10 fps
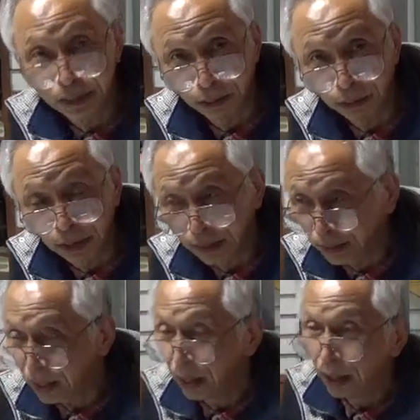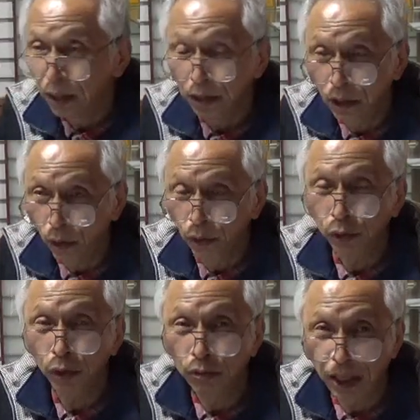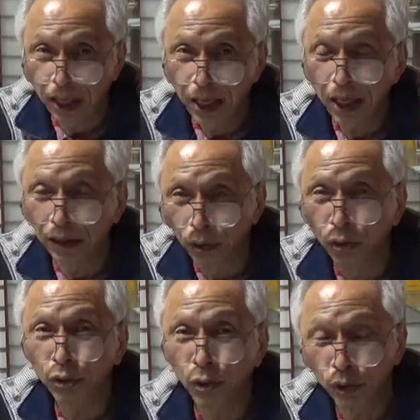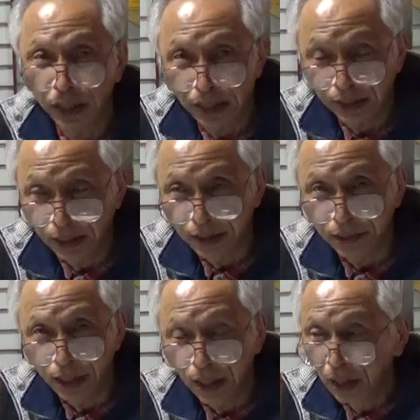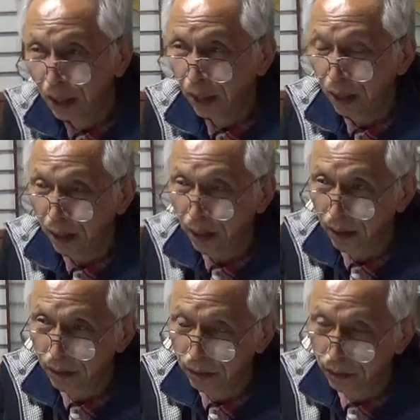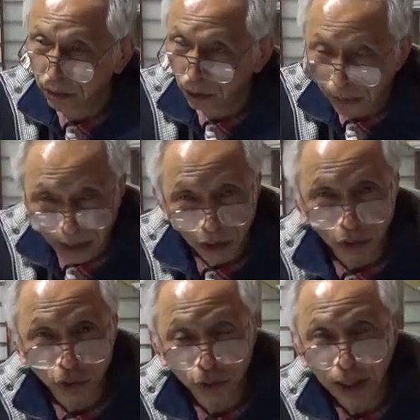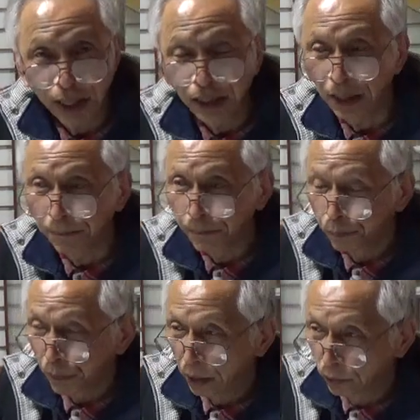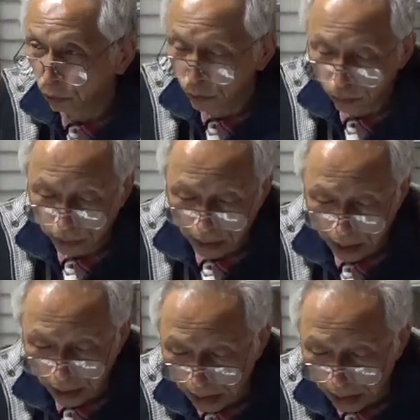しているのか、なぜ日本とユダヤが同祖論であってですね、えー、その「万葉集」の中にそういうものが